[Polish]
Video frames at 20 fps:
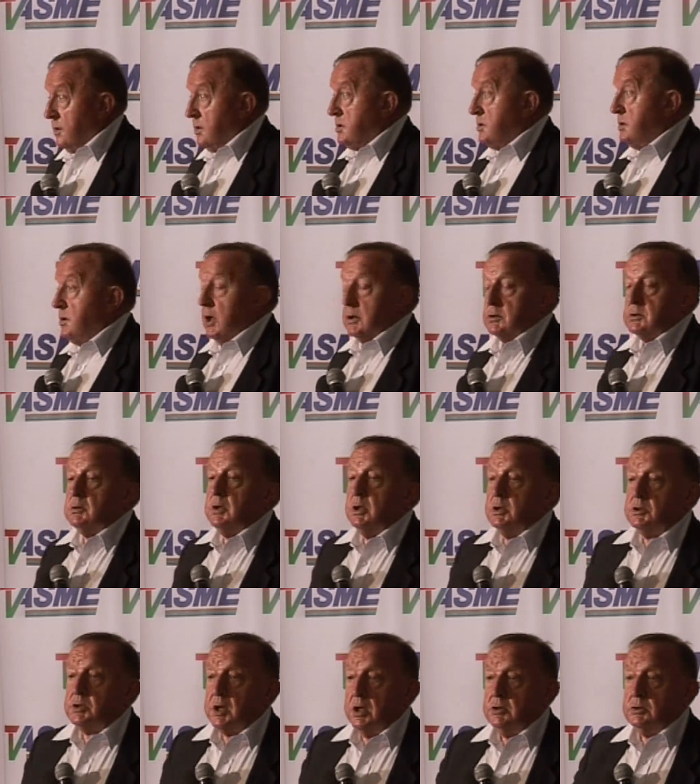w
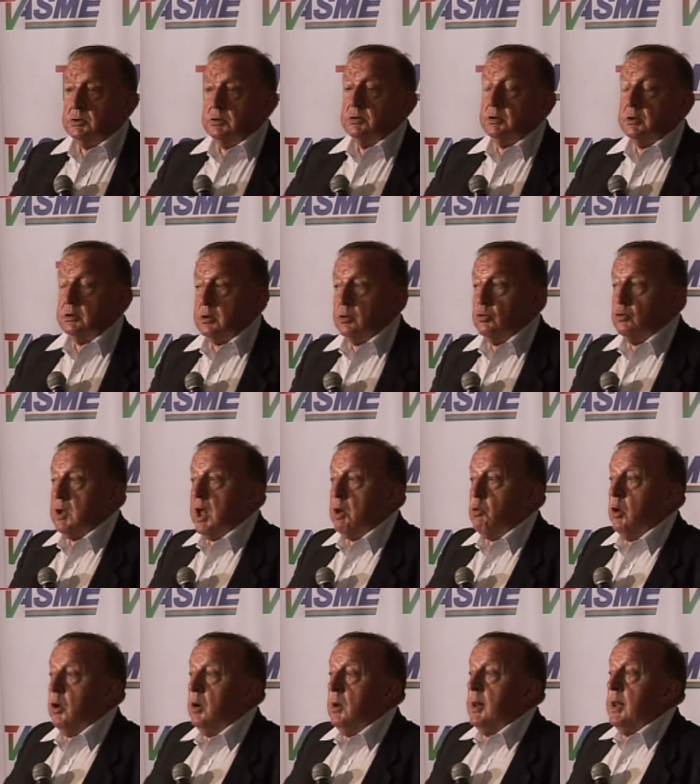znacznej części się to
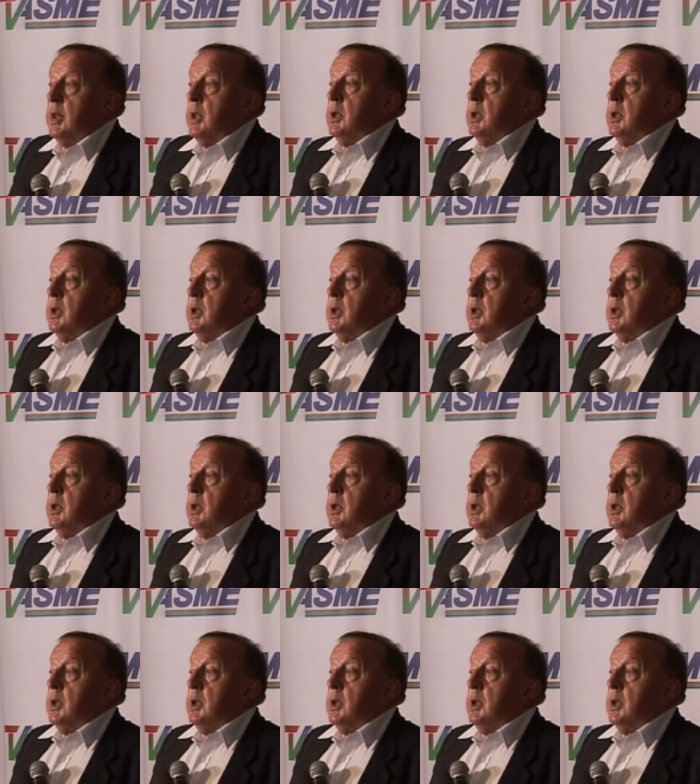udało.